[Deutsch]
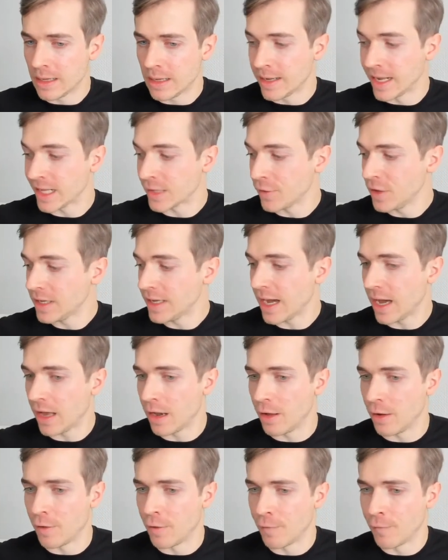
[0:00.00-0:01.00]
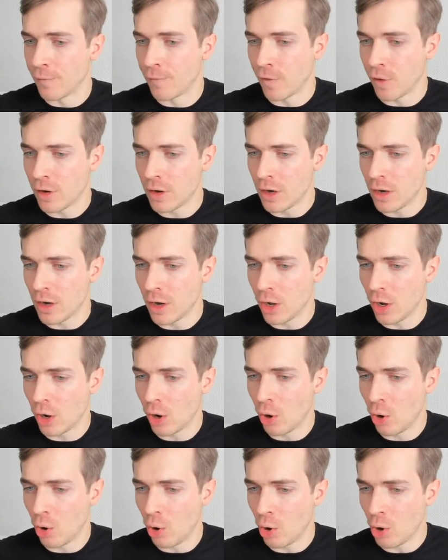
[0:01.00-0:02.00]
Jetzt würde ich gerne von
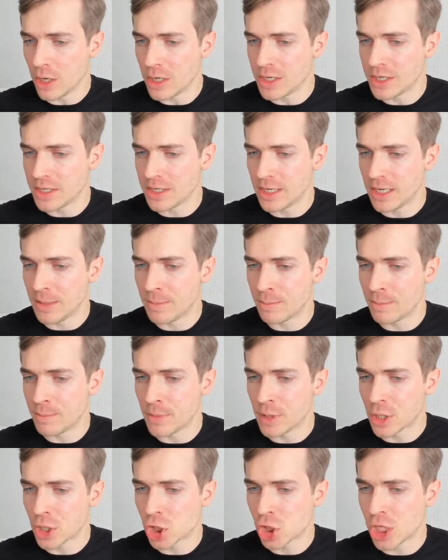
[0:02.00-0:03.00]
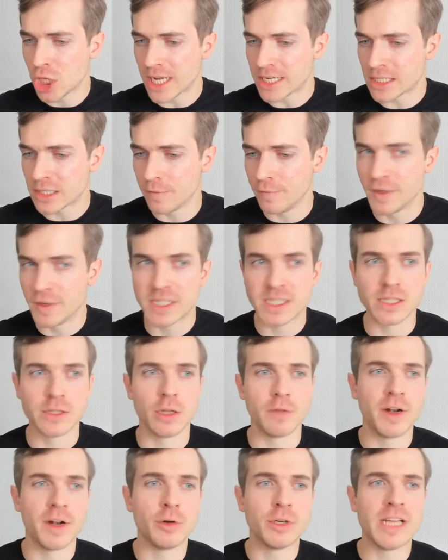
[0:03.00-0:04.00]
euch im Chat wissen.
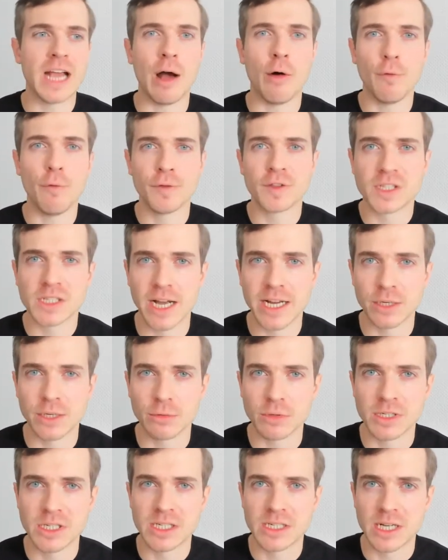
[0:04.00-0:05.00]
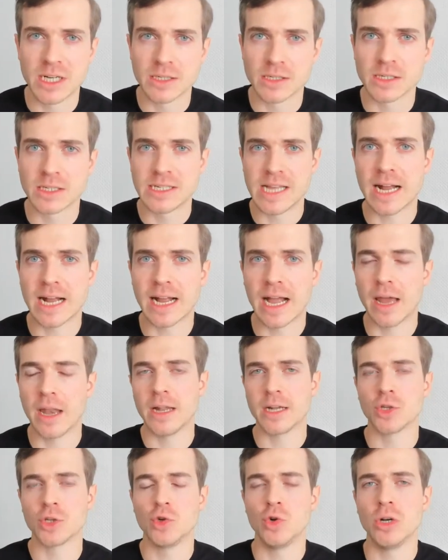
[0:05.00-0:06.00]
Und wenn du die Aufzeichnung siehst, kannst du es sehr gerne
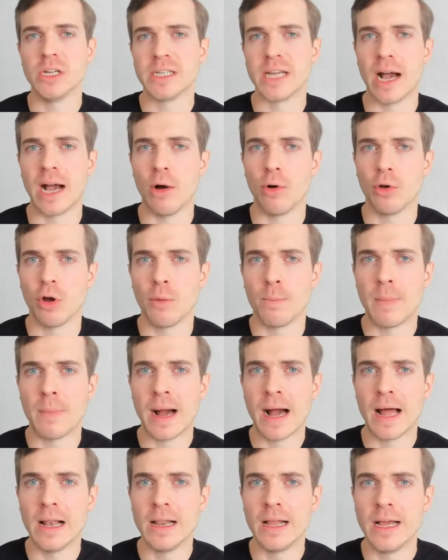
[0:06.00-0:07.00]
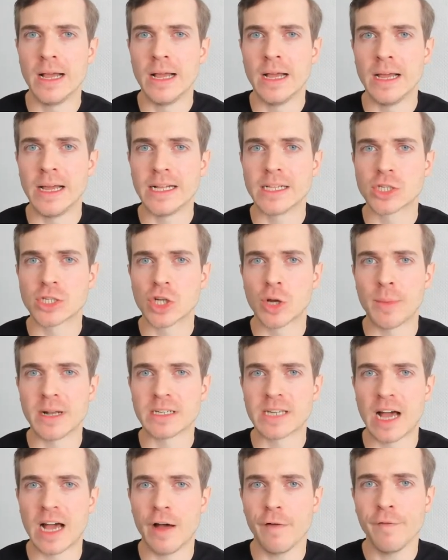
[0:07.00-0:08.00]
natürlich auch nochmal ins
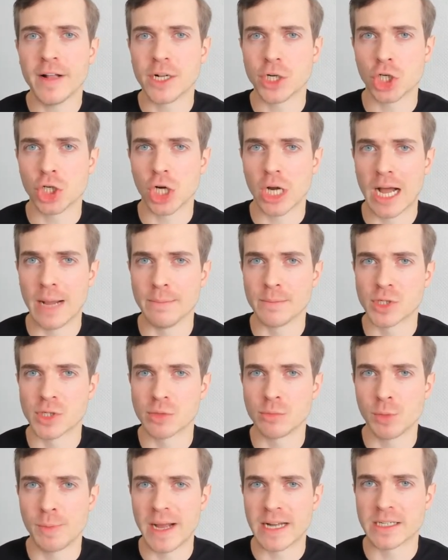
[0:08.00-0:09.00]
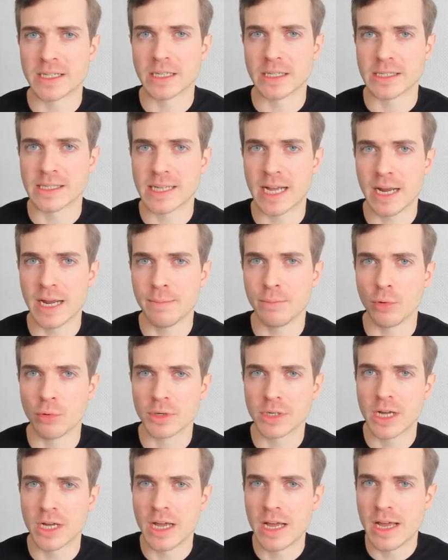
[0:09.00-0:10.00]
Kommentarfeld schreiben zum späteren
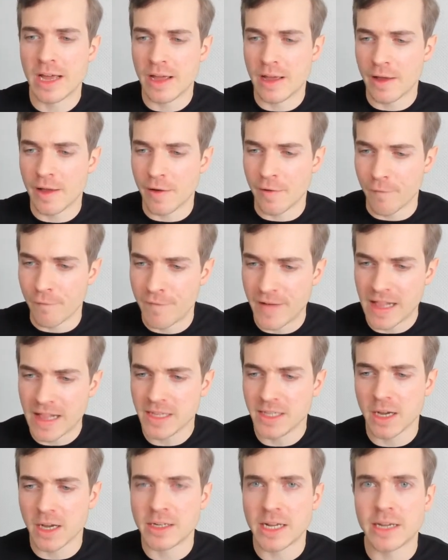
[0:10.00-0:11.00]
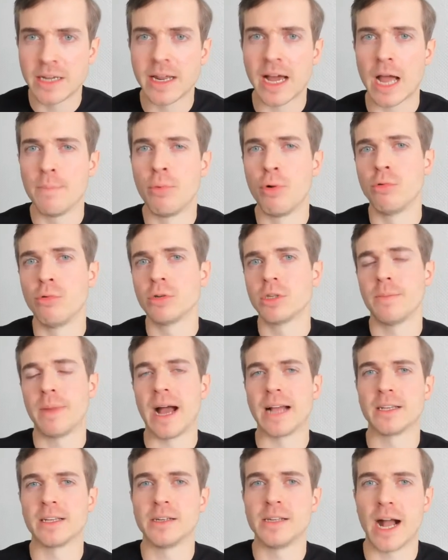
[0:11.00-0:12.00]
Zeitpunkt. Welcher der drei Punkte
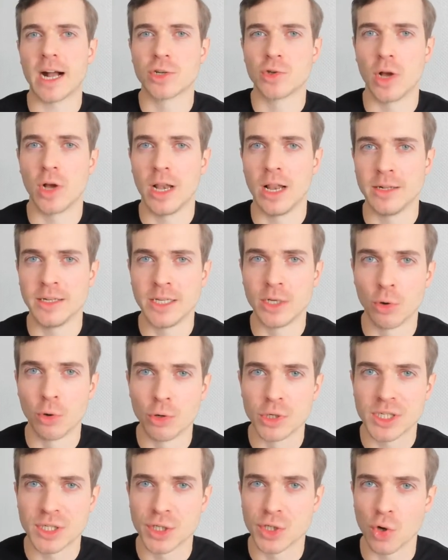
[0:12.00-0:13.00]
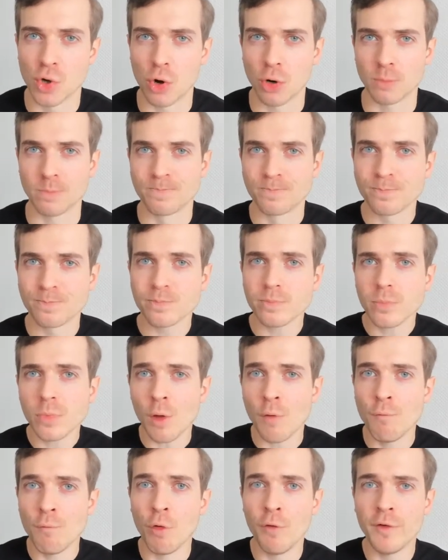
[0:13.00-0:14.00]
bereitet dir aktuell die größten Sorgen?
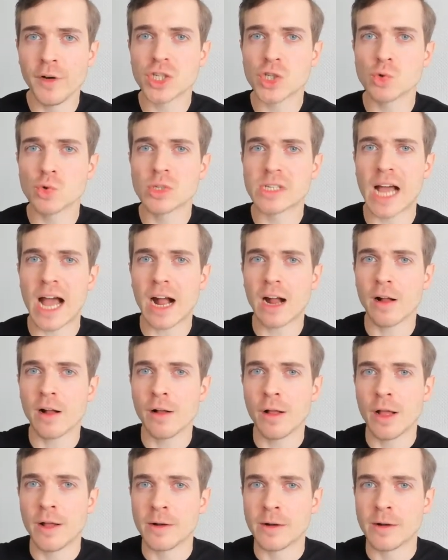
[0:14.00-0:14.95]
Wo würdest du sagen,